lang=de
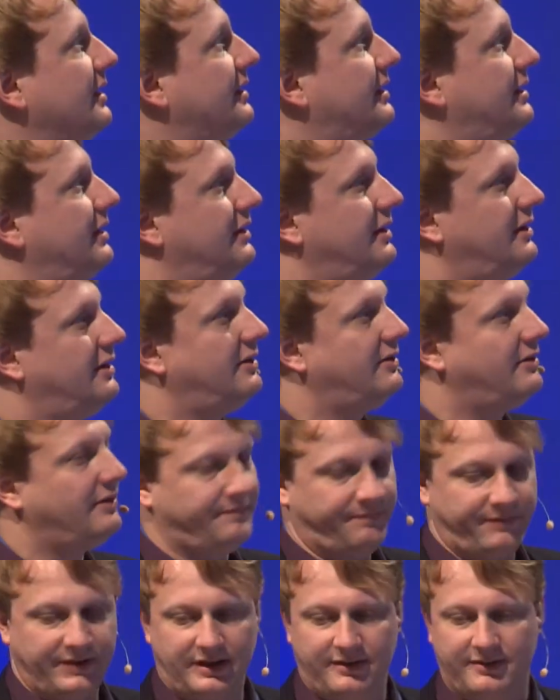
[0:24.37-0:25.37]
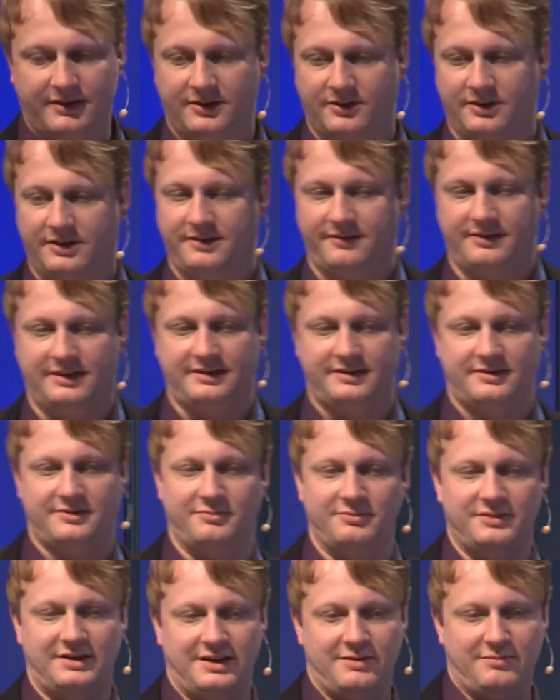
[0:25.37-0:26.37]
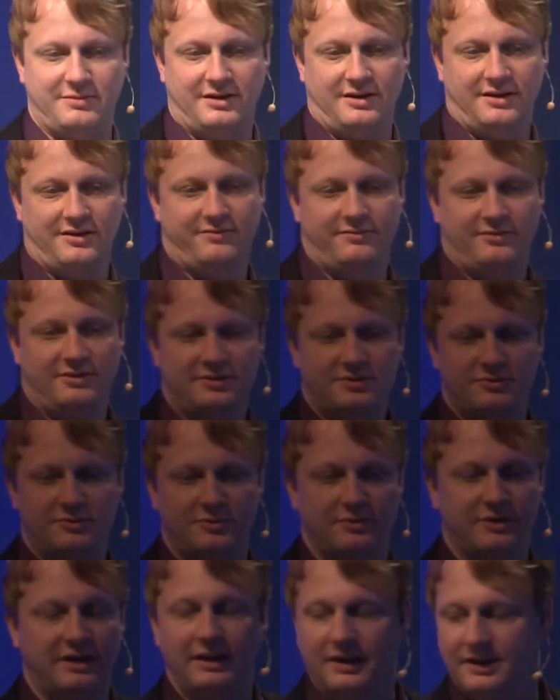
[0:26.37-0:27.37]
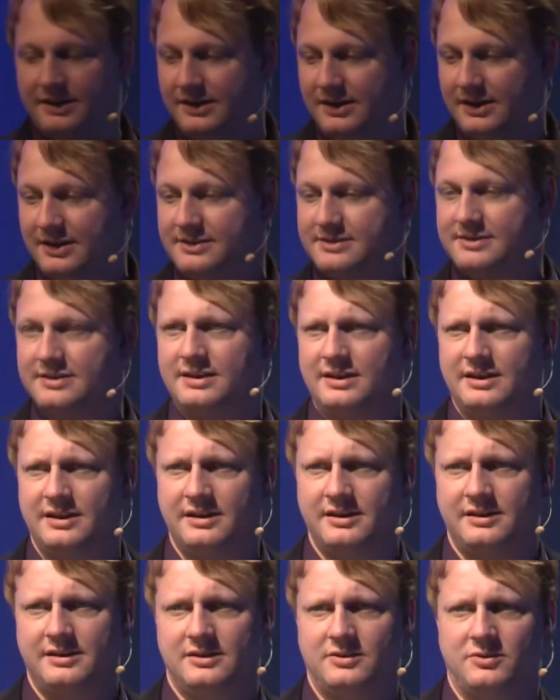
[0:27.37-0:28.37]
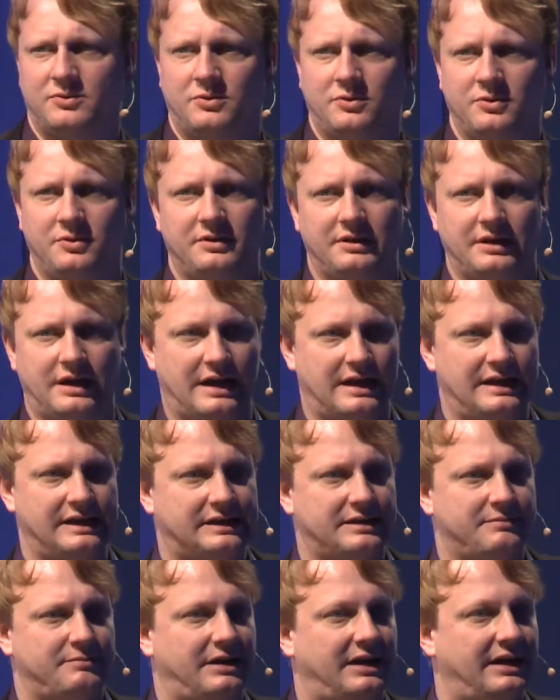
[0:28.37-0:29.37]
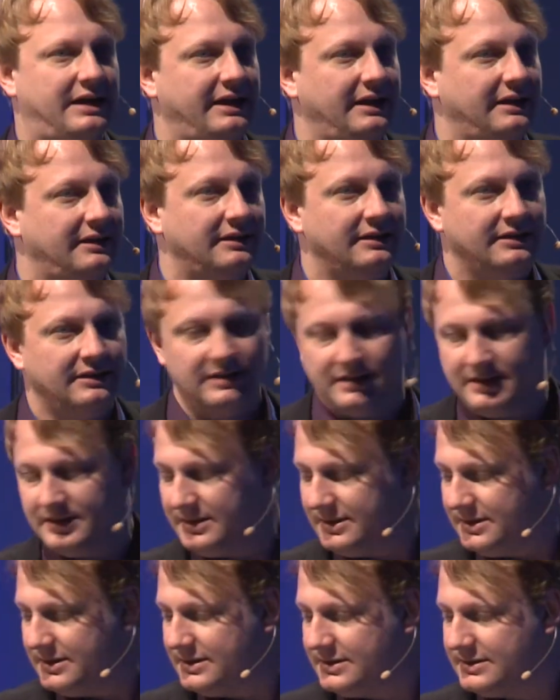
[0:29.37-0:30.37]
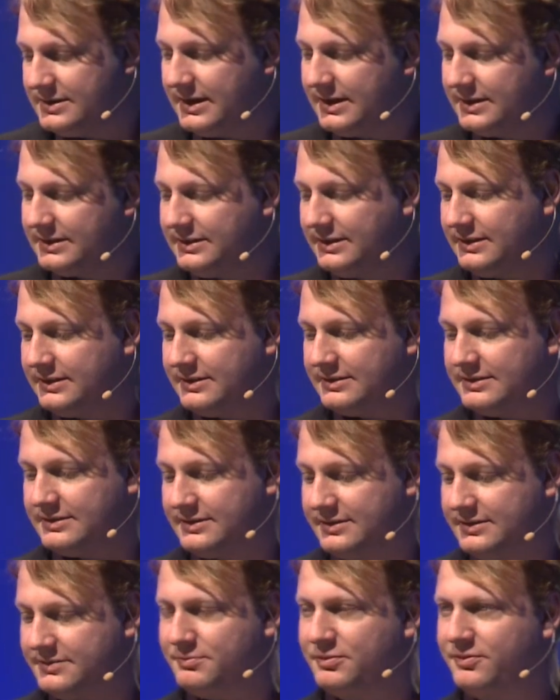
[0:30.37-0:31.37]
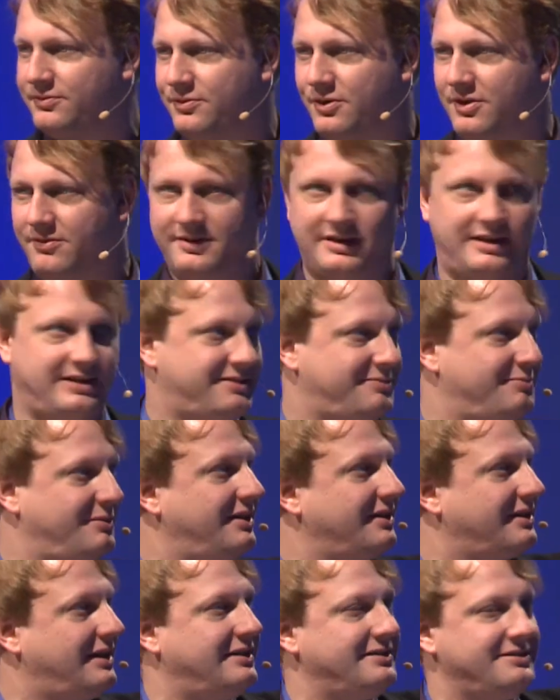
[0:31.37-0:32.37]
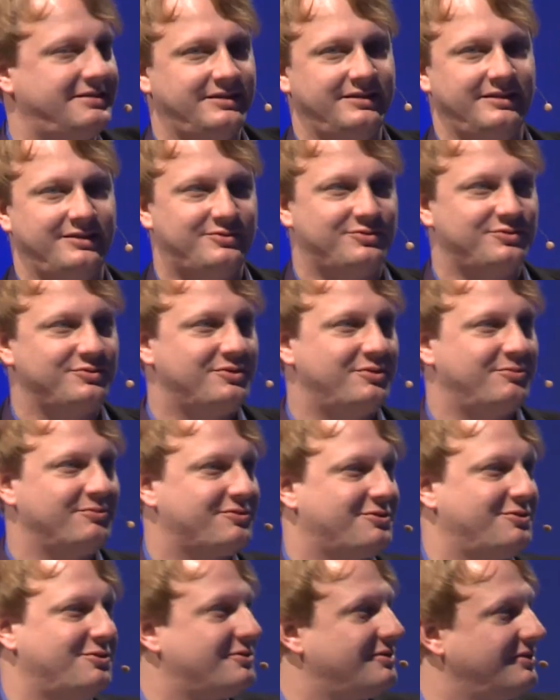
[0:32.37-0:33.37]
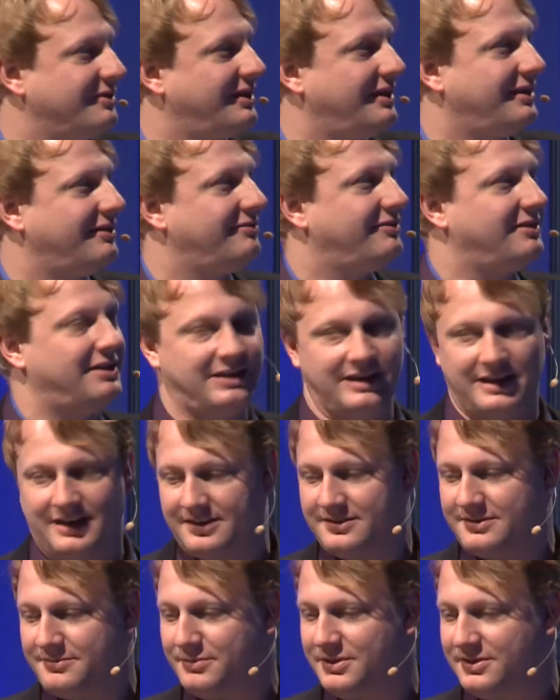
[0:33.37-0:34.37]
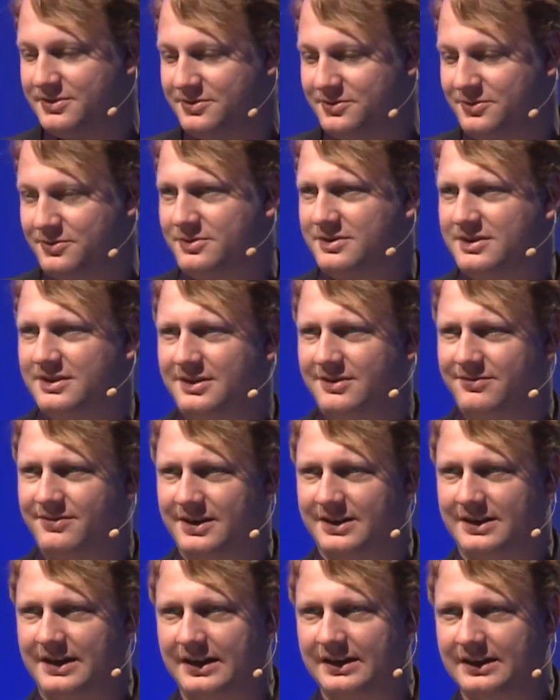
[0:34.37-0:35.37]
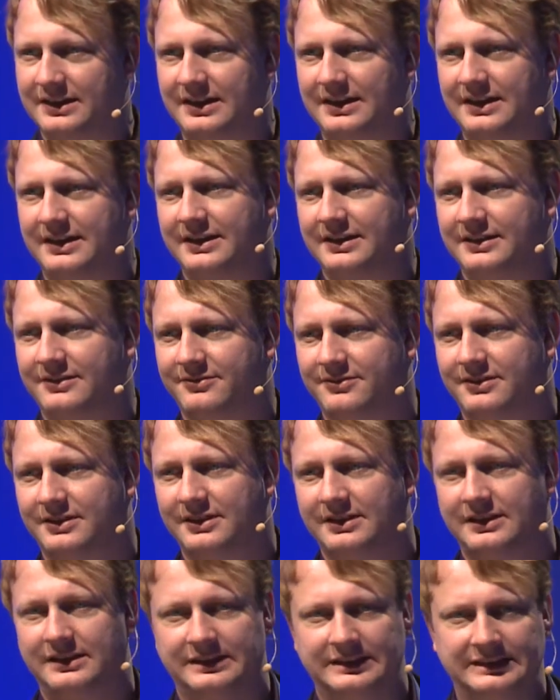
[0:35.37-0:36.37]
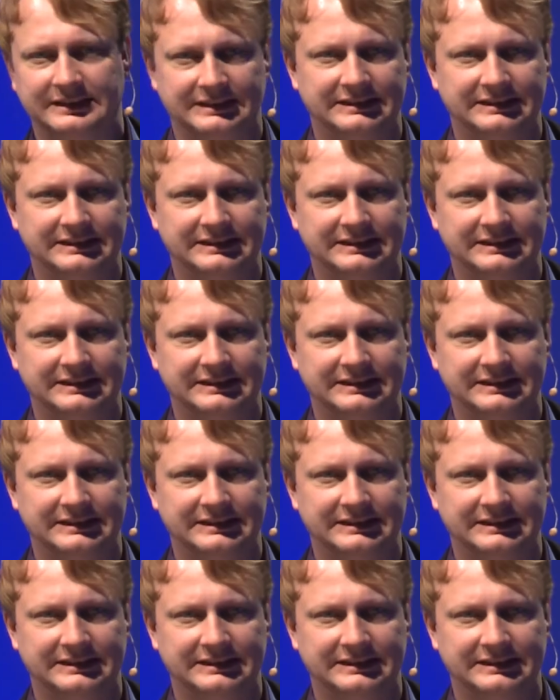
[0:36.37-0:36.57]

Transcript: Genau, ich werde heute was zum Thema Virtual Reality erzählen und allgemein dachte ich, dass es, bevor wir jetzt mal ganz in die Zukunft gucken, gehen wir erstmal zurück in die Vergangenheit, weil